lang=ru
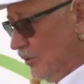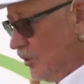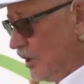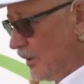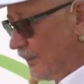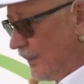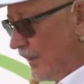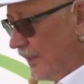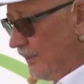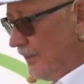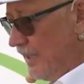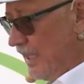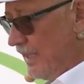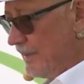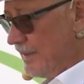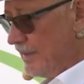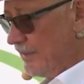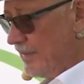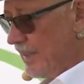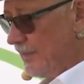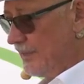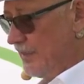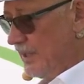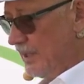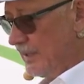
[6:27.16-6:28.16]
но и к
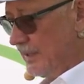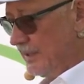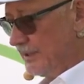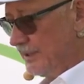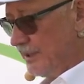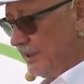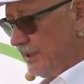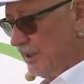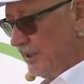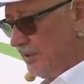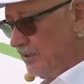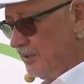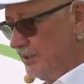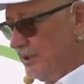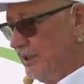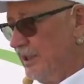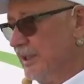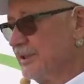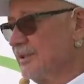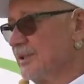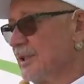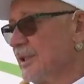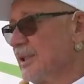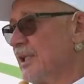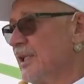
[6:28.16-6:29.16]
проблеме мобильности для
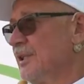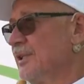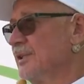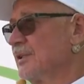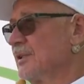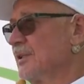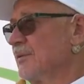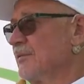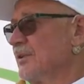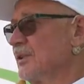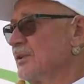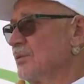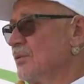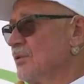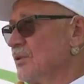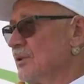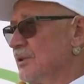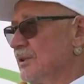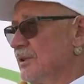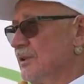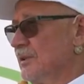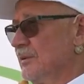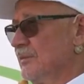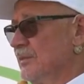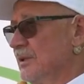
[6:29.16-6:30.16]
людей с ограниченными
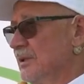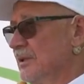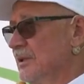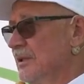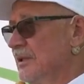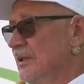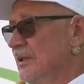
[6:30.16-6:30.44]
возможностями.